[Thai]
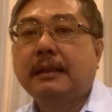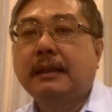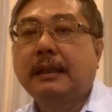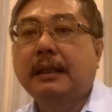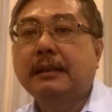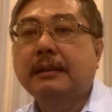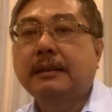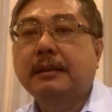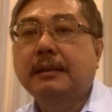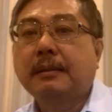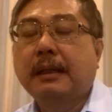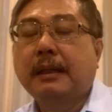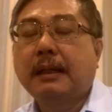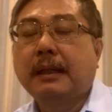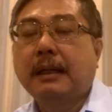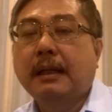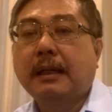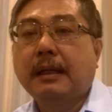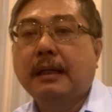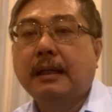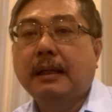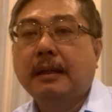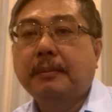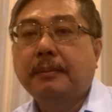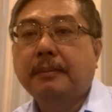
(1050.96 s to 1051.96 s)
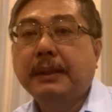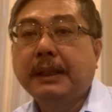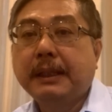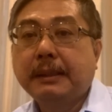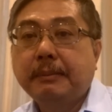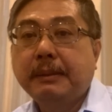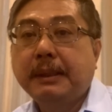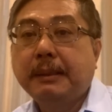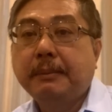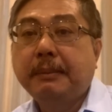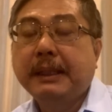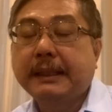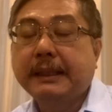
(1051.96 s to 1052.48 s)
แล้วเพื่อ
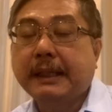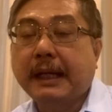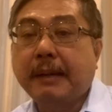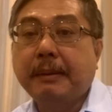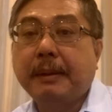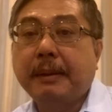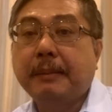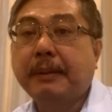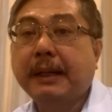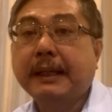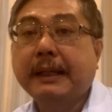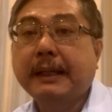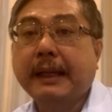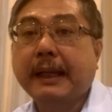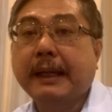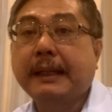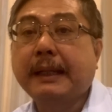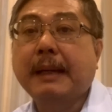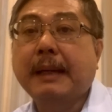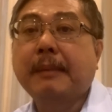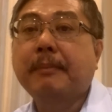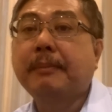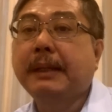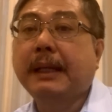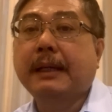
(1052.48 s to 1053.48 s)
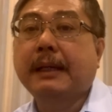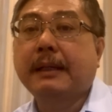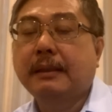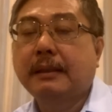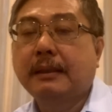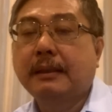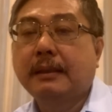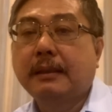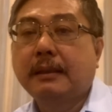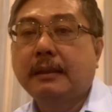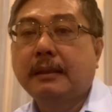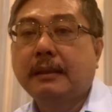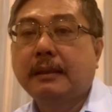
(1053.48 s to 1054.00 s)
เมื่อเพื่อไทยเป็นพรรคแกนนำเนี่ย
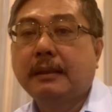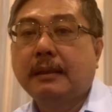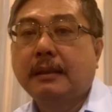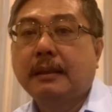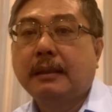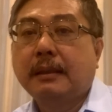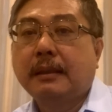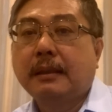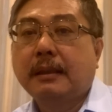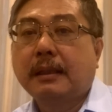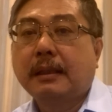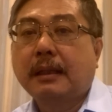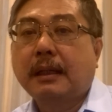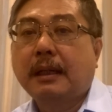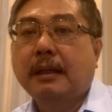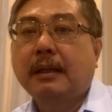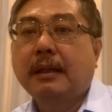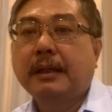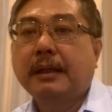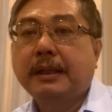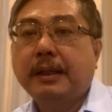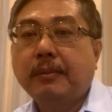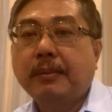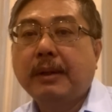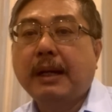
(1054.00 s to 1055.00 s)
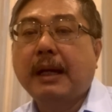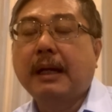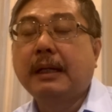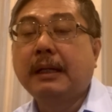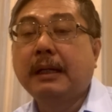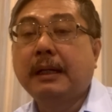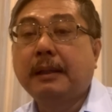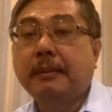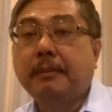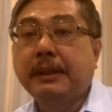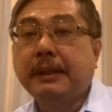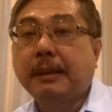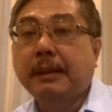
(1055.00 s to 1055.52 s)
เขาก็คิดว่าเอ
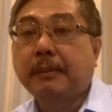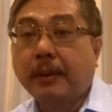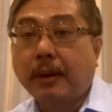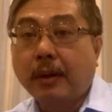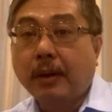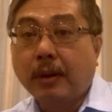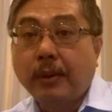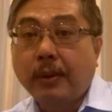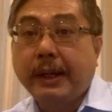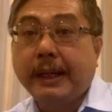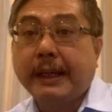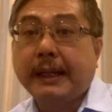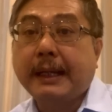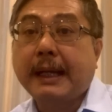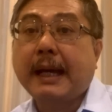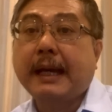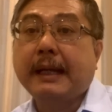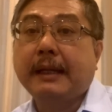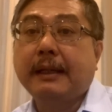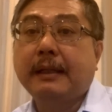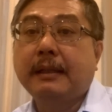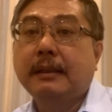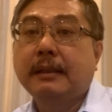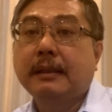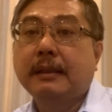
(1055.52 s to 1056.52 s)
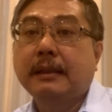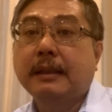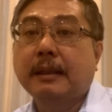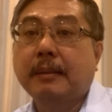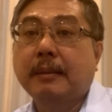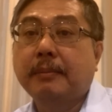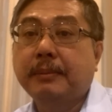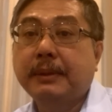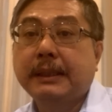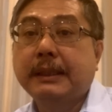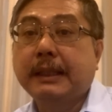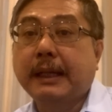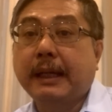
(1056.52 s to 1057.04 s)
อยังพอคุยกันได้กั
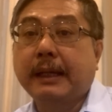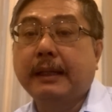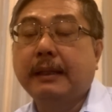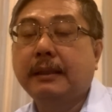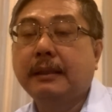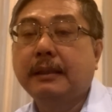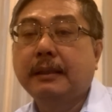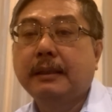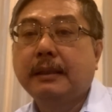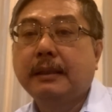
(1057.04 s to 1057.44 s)
บเพื่อไทย